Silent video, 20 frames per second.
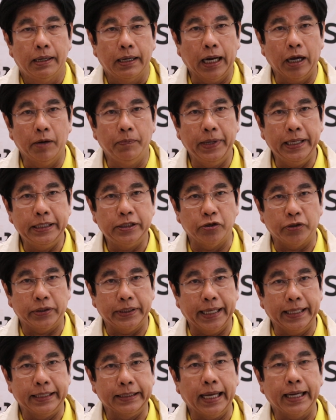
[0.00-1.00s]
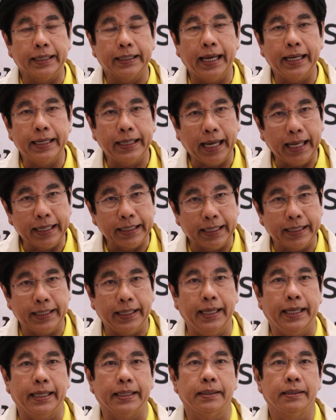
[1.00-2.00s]
เรามีจุดเด่นทางด้านการเกษ
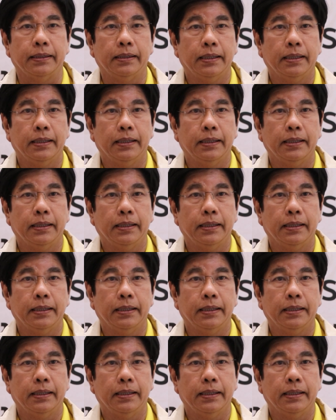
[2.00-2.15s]
ตร